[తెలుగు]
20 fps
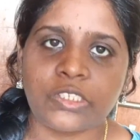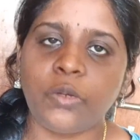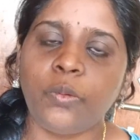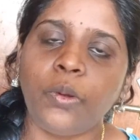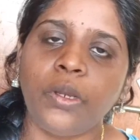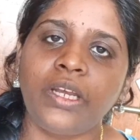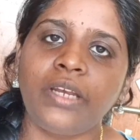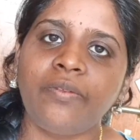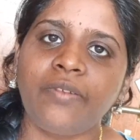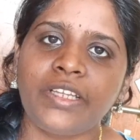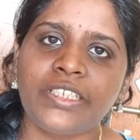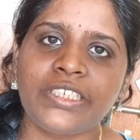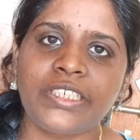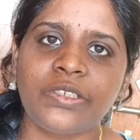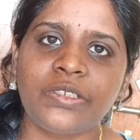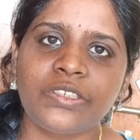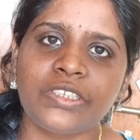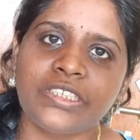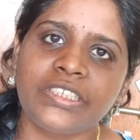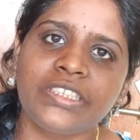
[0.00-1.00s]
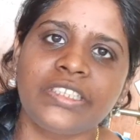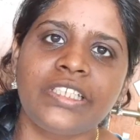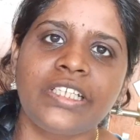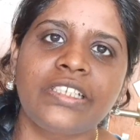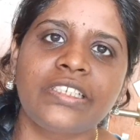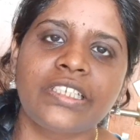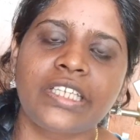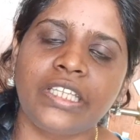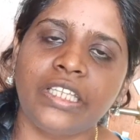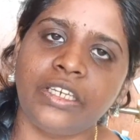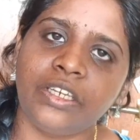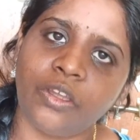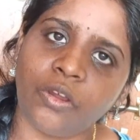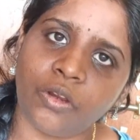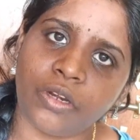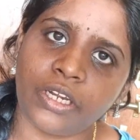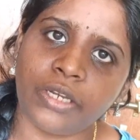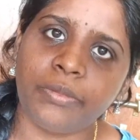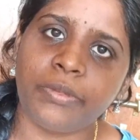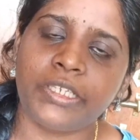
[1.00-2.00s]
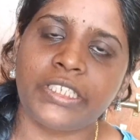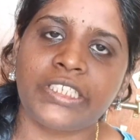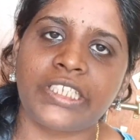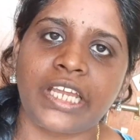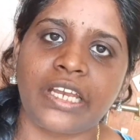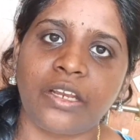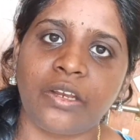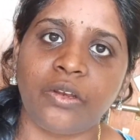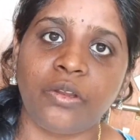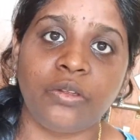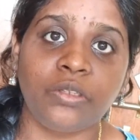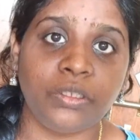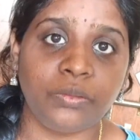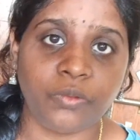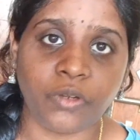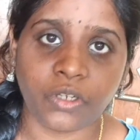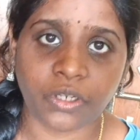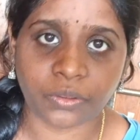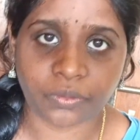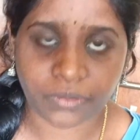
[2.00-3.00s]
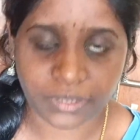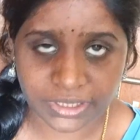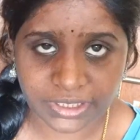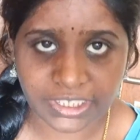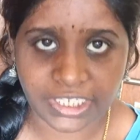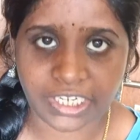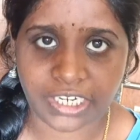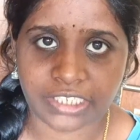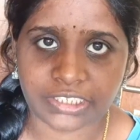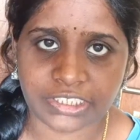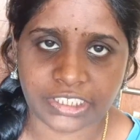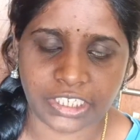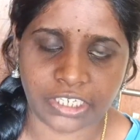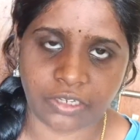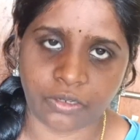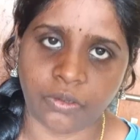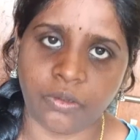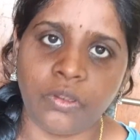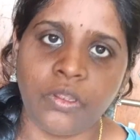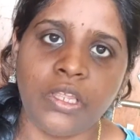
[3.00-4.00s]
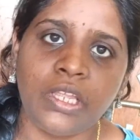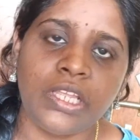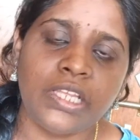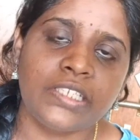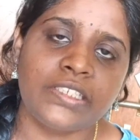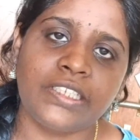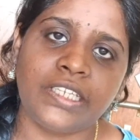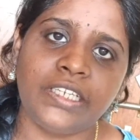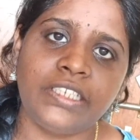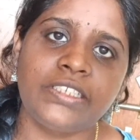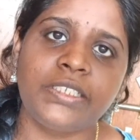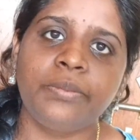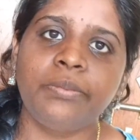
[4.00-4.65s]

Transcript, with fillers: సో వాటర్ ఫాస్టింగ్ వచ్చేసి తెలుసు కదండి ఆల్రెడీ మన ఛానల్లో ఉంది వాటర్ ఫాస్ట్ ఎలా చేయాలో సరే